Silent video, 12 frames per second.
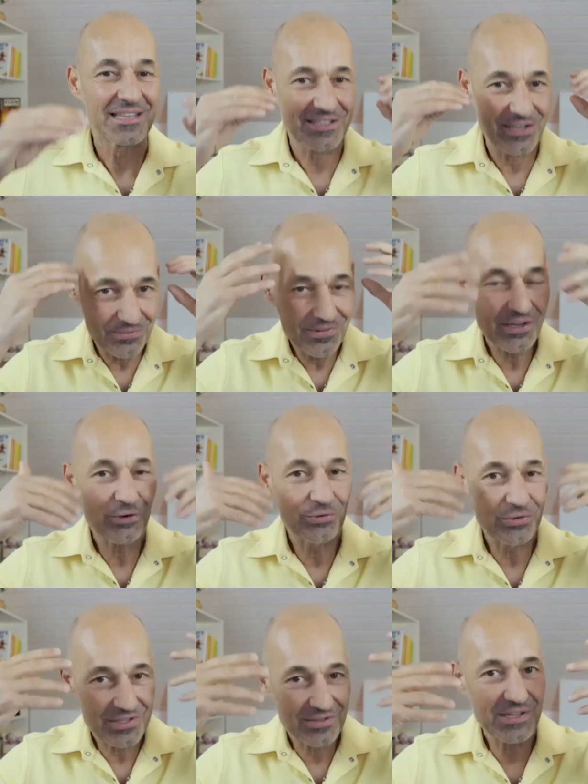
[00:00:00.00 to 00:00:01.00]
Das haben wir
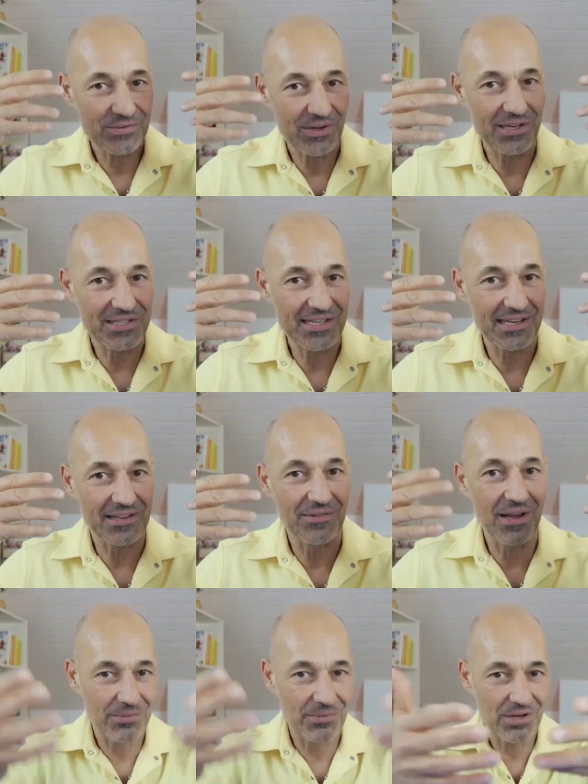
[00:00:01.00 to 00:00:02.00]
uns visualisiert.
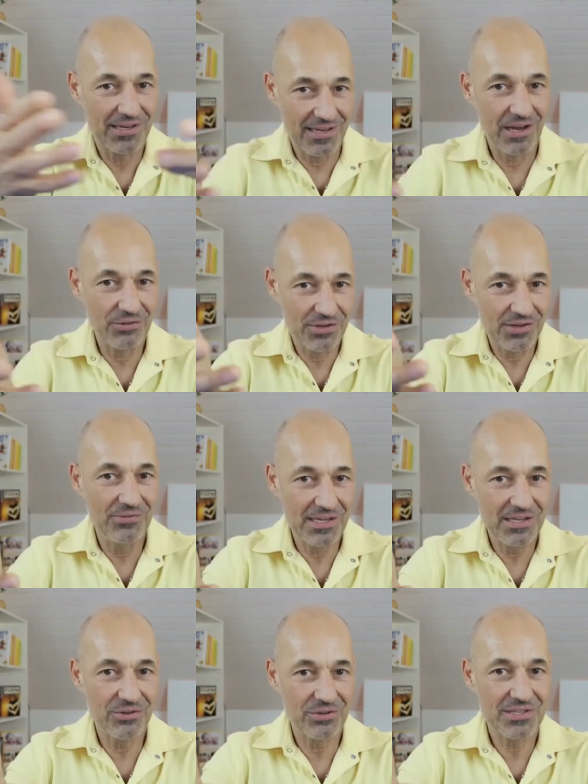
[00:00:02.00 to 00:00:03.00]
Wir haben ja in anderen
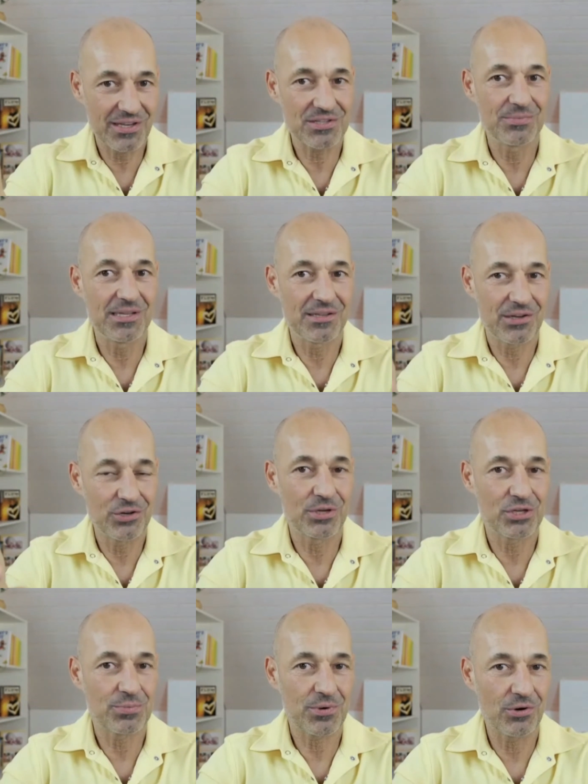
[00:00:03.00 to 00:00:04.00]
Videos, Jasmin, darüber
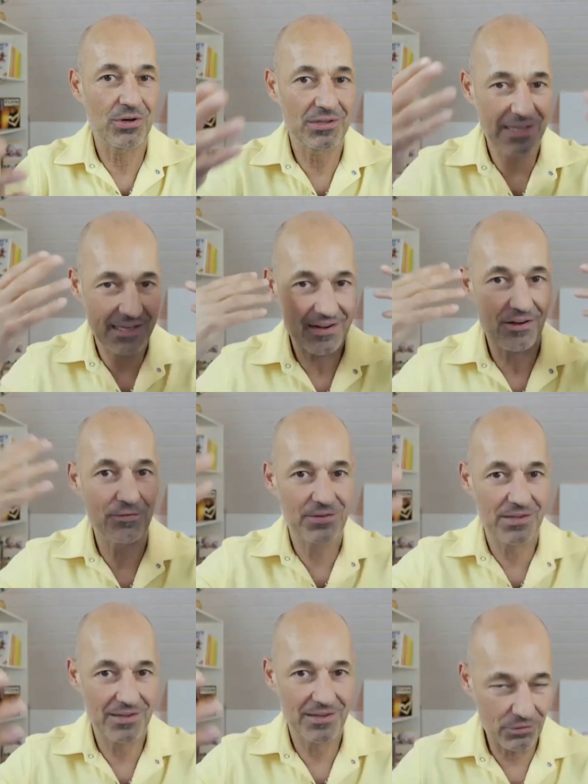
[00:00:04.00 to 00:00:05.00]
gesprochen, die
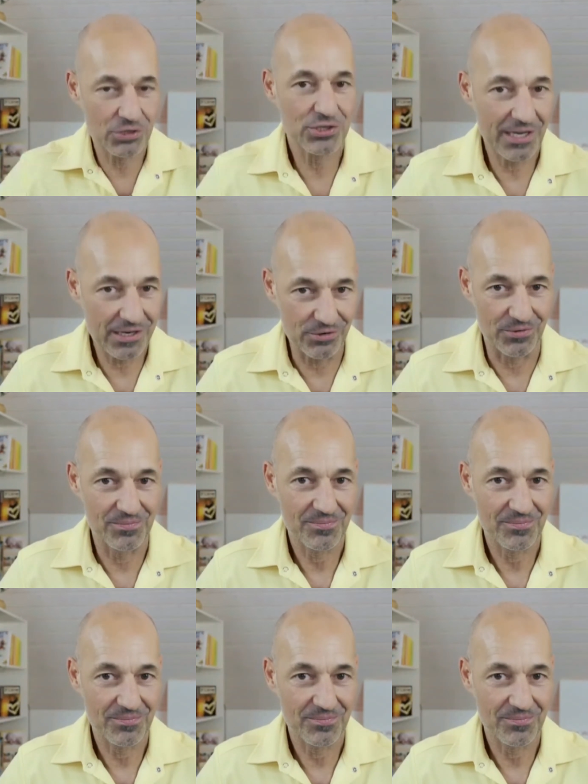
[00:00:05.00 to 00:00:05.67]
Kraft der Vorstellung.